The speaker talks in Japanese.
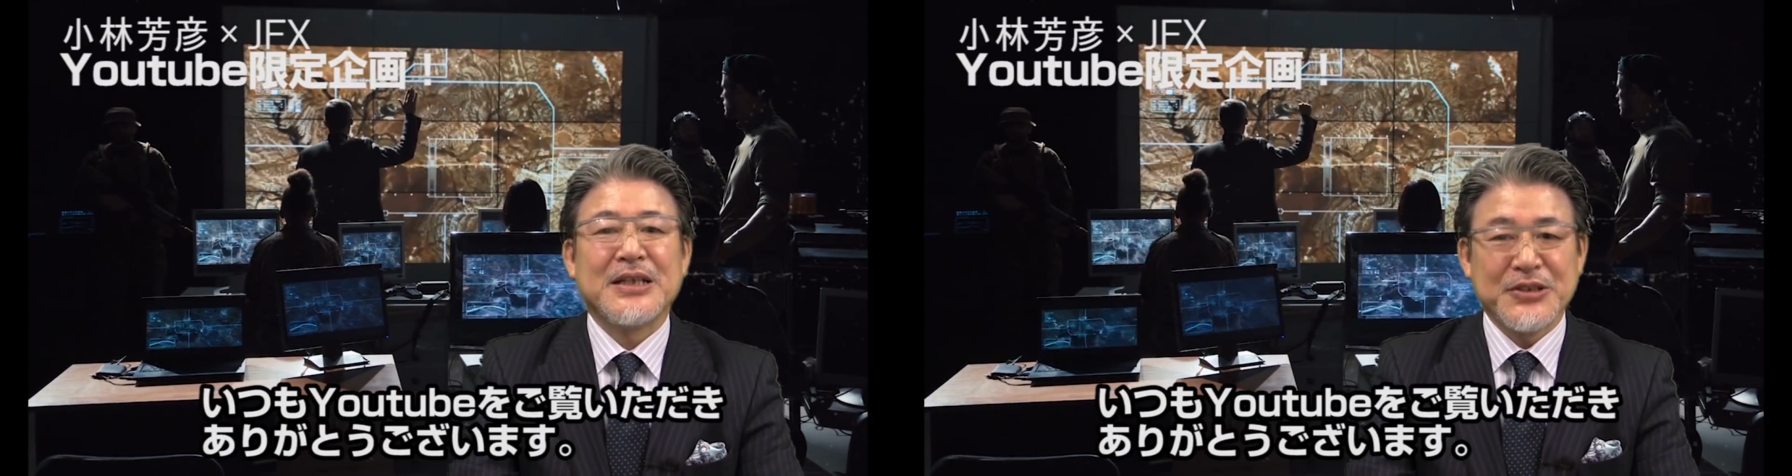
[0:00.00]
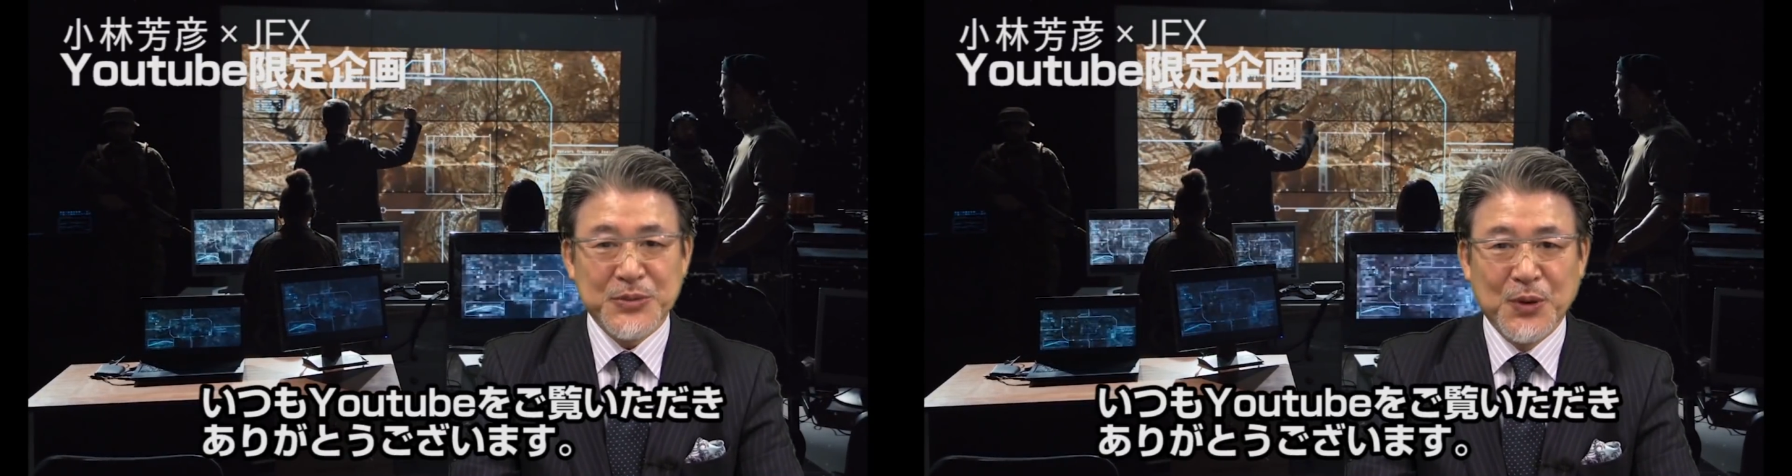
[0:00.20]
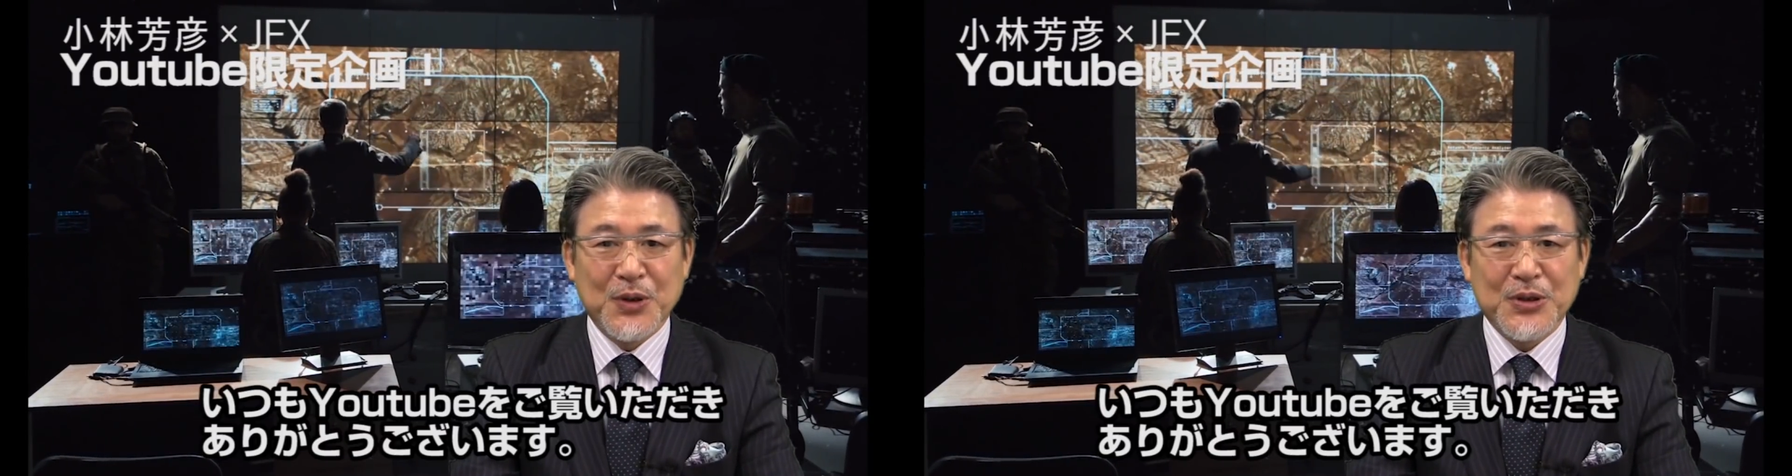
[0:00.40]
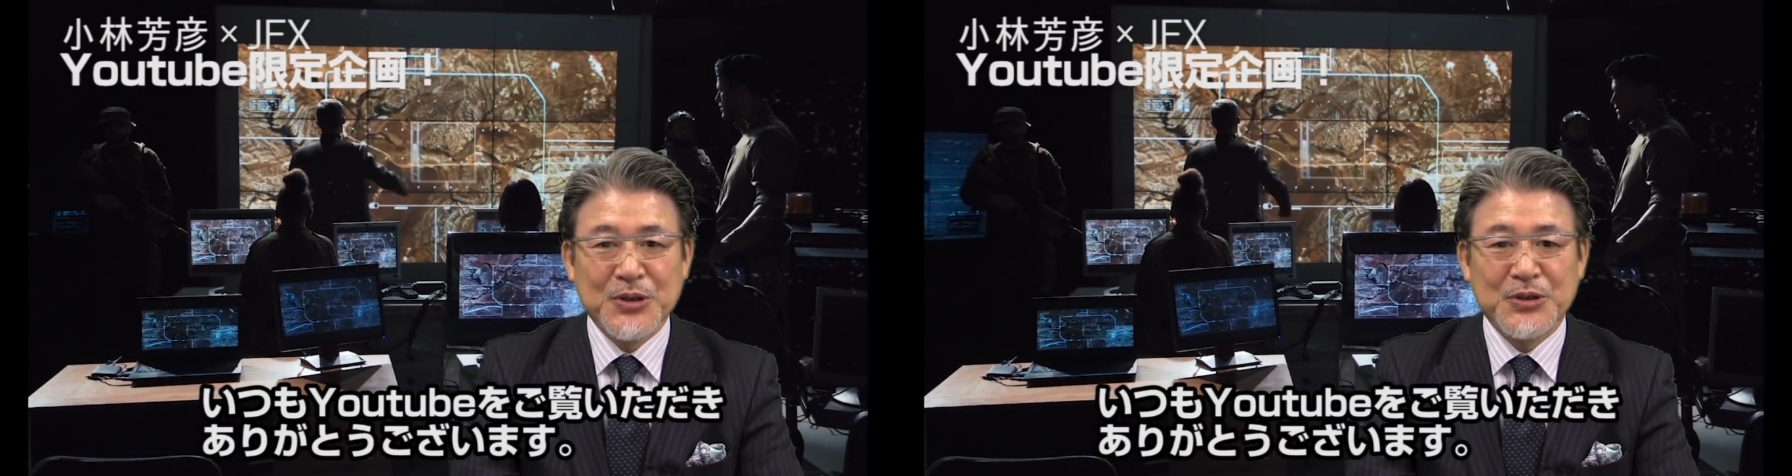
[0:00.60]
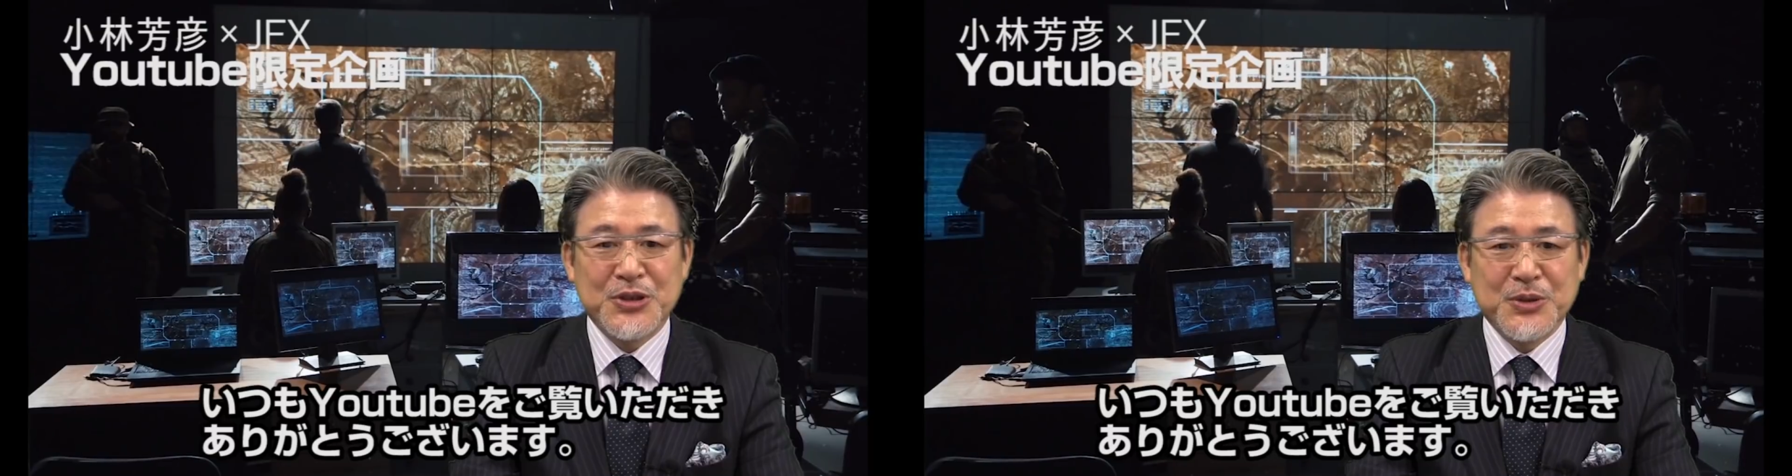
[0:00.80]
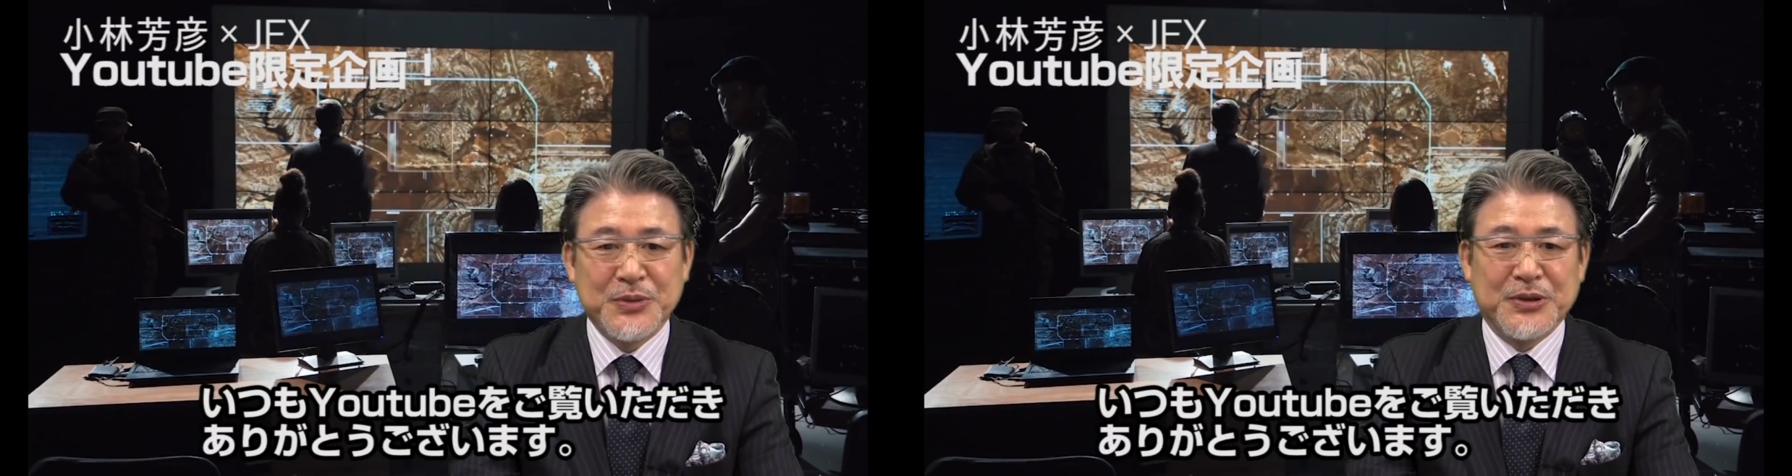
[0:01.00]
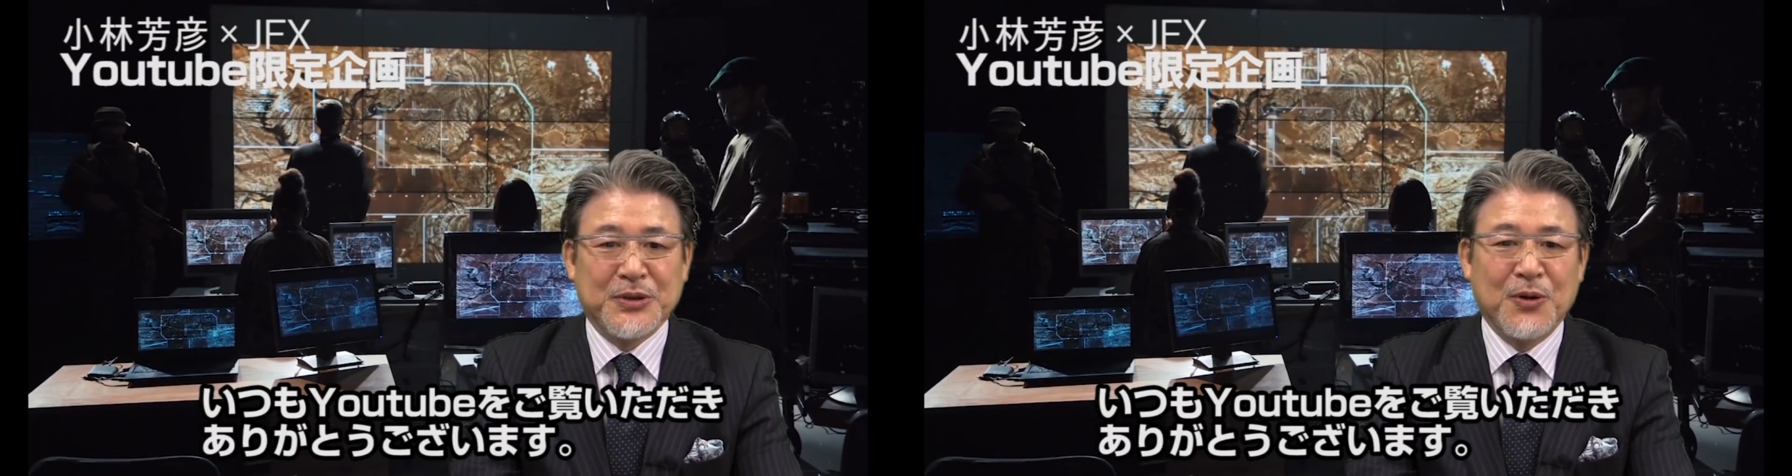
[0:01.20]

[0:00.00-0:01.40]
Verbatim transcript: いつも YouTube